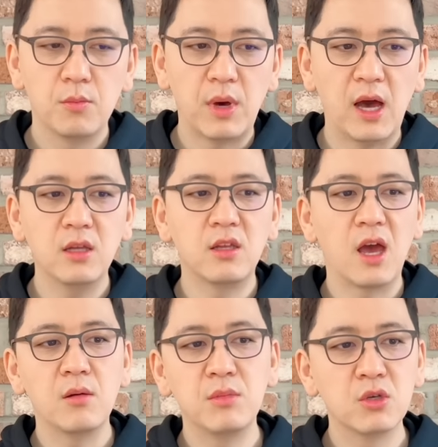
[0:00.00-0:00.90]

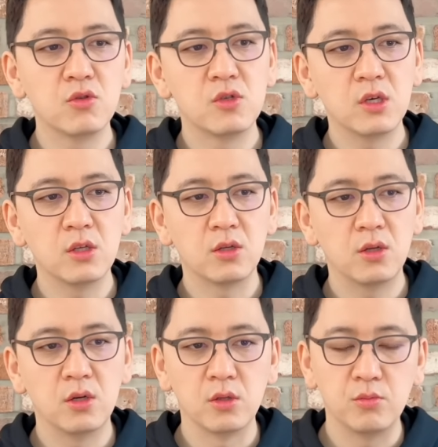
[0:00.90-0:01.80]
반대한민국적인
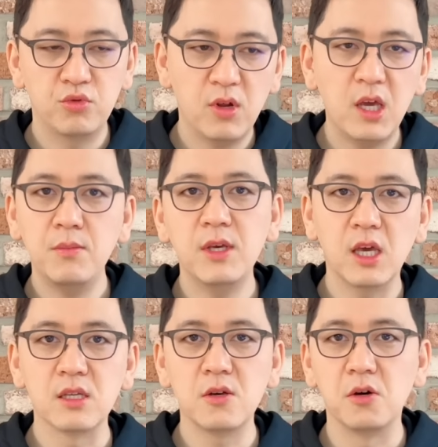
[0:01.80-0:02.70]
어떤
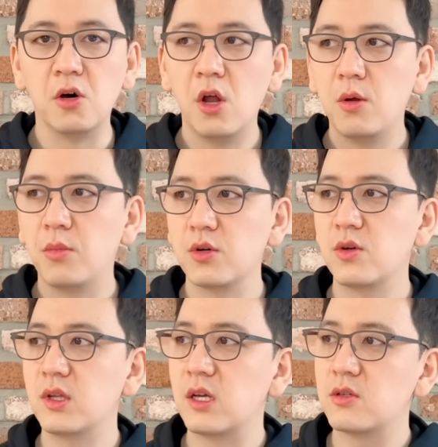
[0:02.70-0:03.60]
프레이밍에서
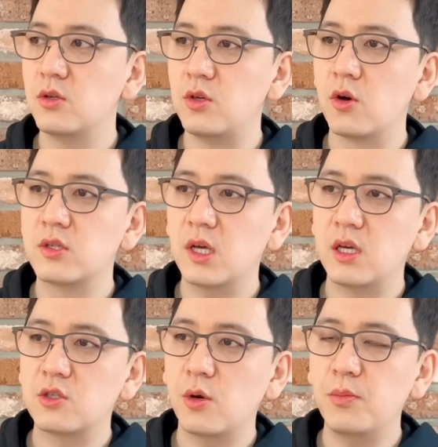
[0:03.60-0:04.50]
벗어나서
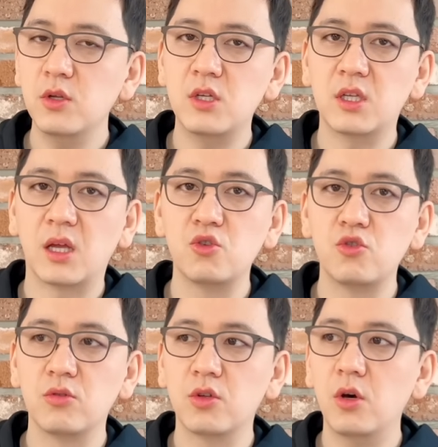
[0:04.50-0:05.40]
역사의 첫 번째
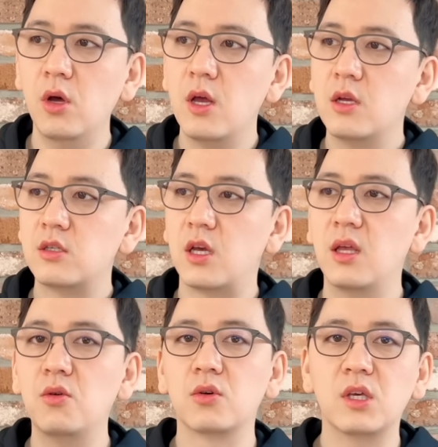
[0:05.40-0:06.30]
단추부터
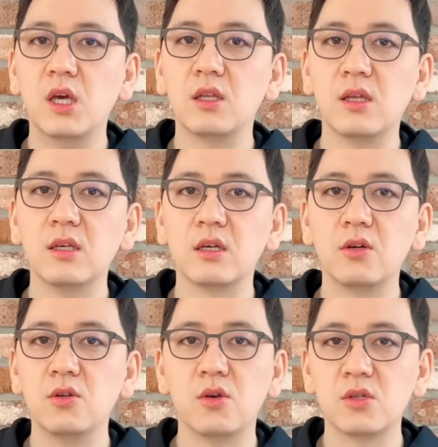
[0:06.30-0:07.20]
제대로 끼게 되는
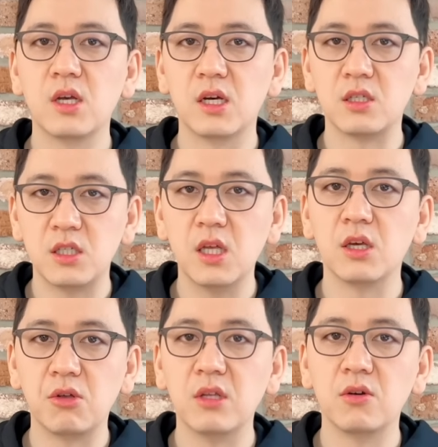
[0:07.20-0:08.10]
그런 역사가
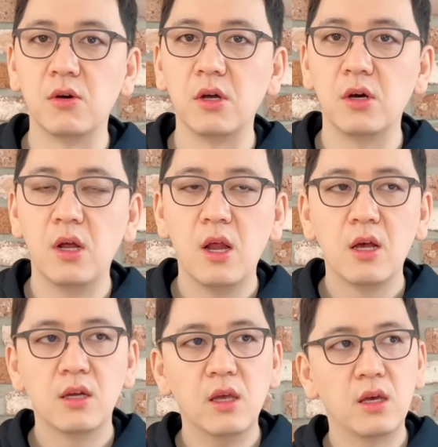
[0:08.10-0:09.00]
진행이 되는 거예요.
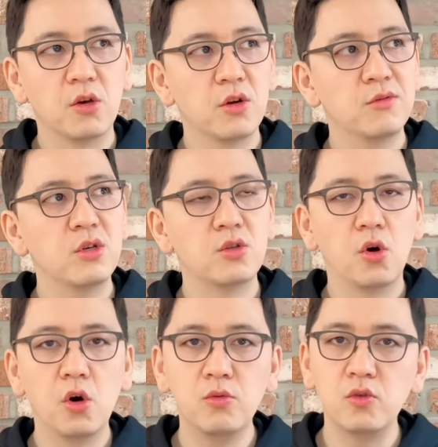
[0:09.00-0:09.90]
근데 여러분들
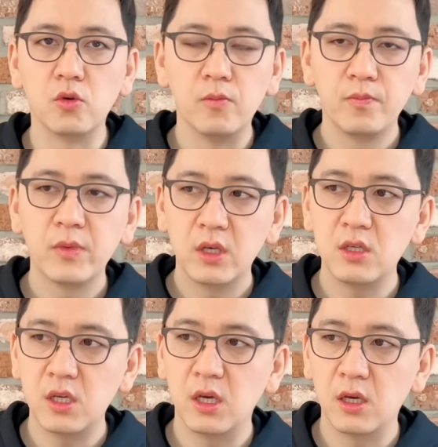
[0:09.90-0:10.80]
너무
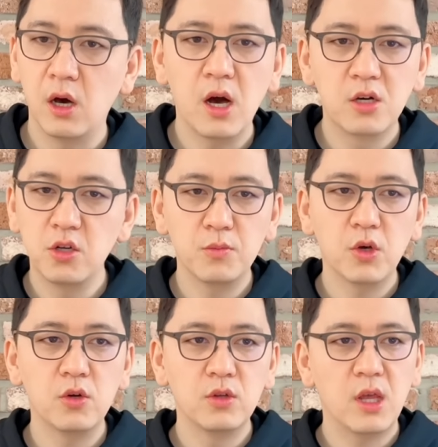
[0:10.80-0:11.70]
이제 아
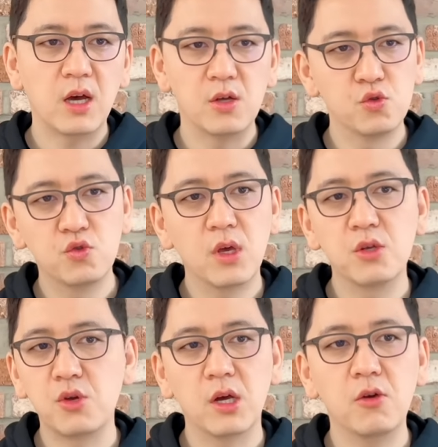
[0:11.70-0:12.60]
그러면 내 가족
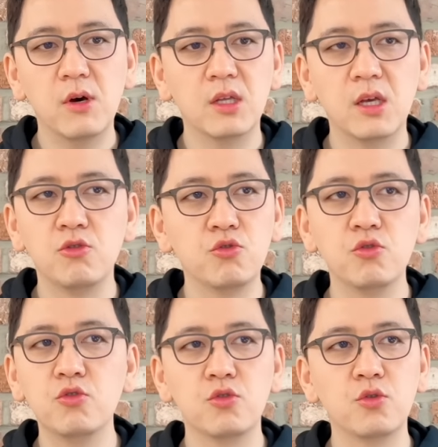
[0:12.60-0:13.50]
중에 좌경화된
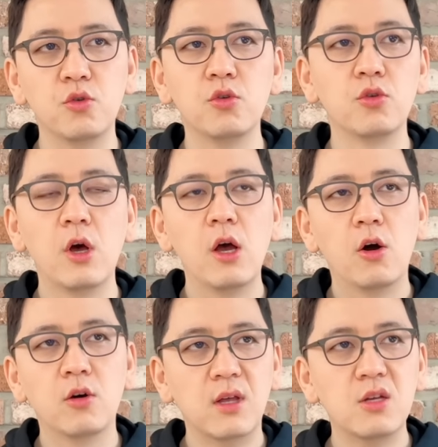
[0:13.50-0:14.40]
누구누구도
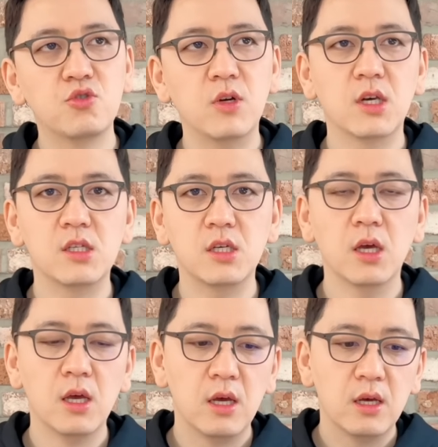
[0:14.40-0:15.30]
어, 탈출하겠지?
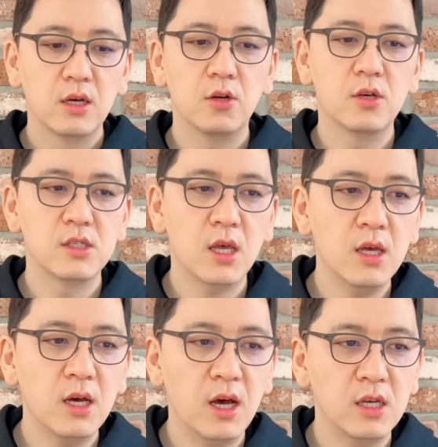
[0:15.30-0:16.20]
그렇게
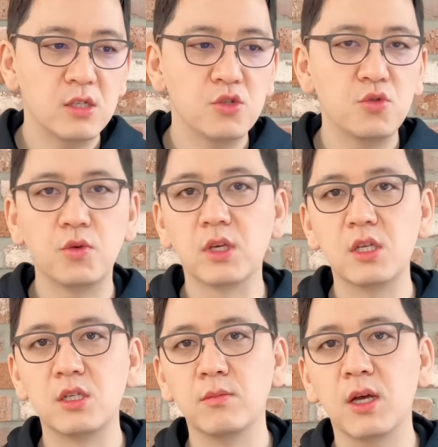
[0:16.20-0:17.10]
생각하실 수도
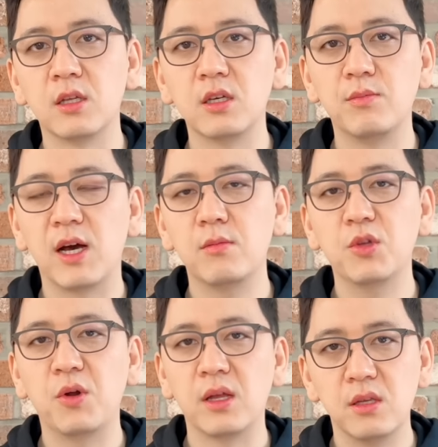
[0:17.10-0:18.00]
있겠지만 그
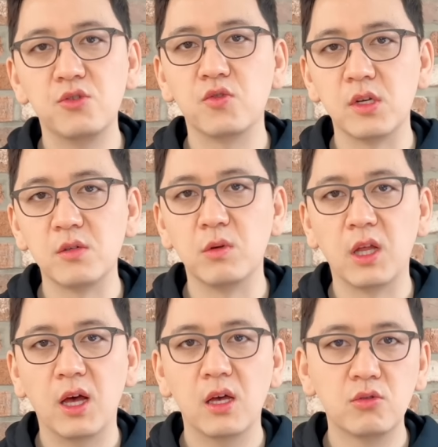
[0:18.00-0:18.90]
바람대로 안 될 수가
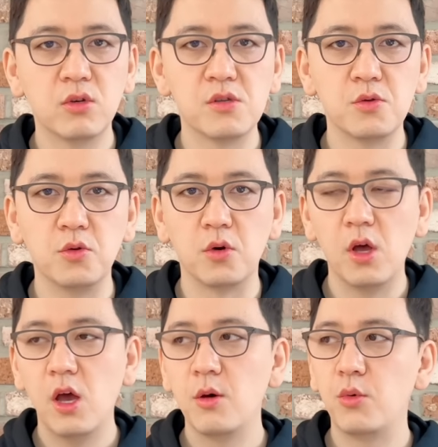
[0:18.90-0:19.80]
있습니다. 한국에서도
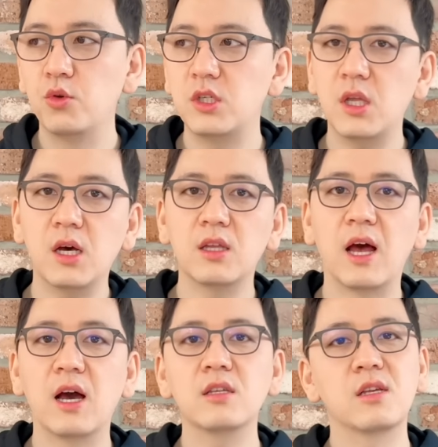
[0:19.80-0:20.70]
보시다가
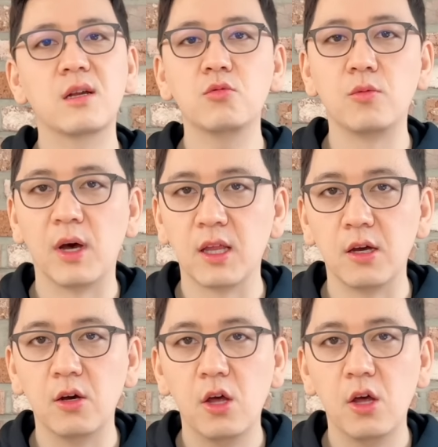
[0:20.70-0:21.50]
나간 사람도 많아요.